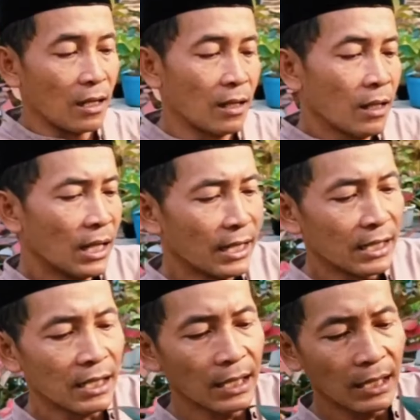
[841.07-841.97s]
oh
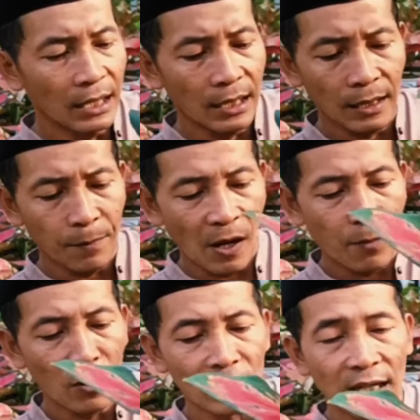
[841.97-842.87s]
ini
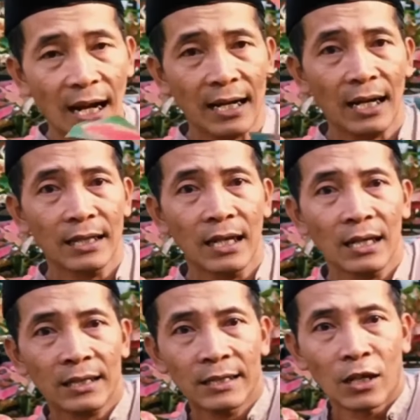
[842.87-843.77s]
babon
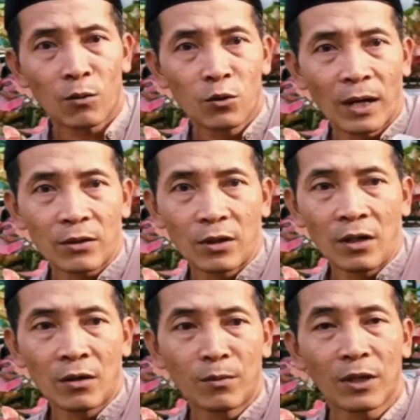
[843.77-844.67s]
anaknya jarum dua tuh
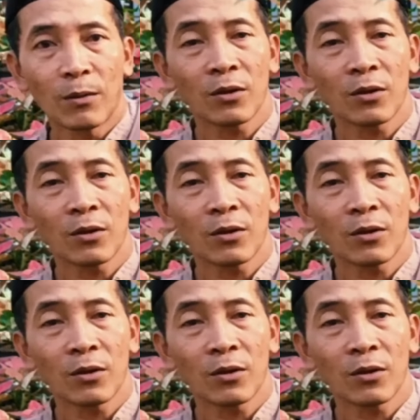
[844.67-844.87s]
ya om